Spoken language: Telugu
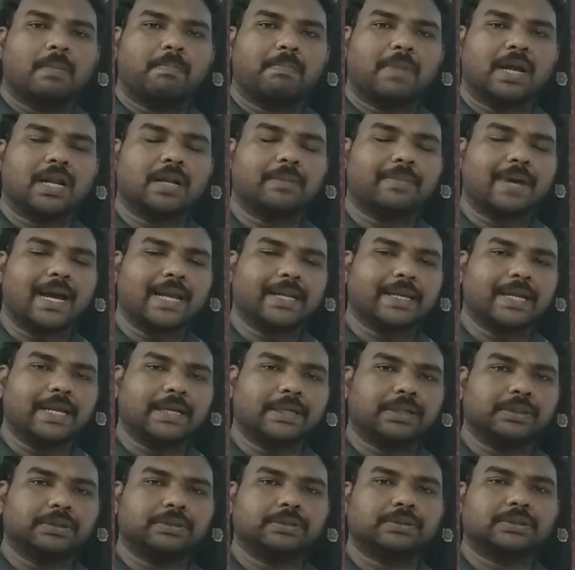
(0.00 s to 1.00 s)
మన
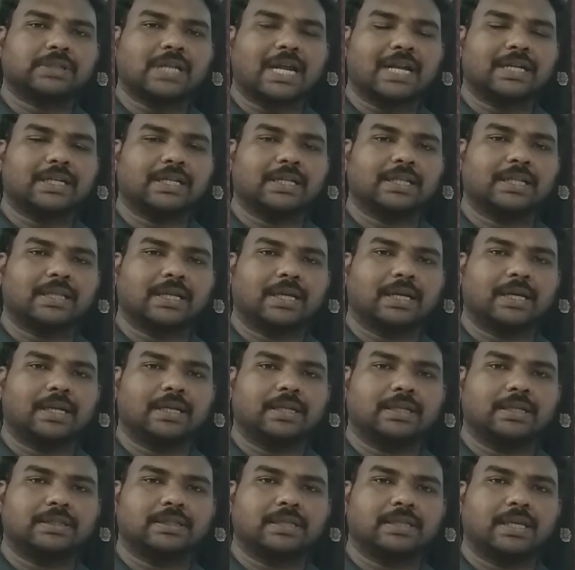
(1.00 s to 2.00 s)
మార్కెట్ స్టార్ట్ అయిన దగ్గర
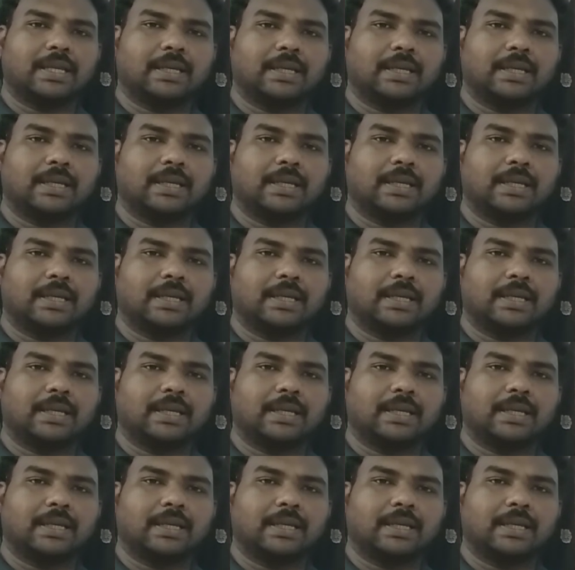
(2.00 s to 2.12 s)
నుంచి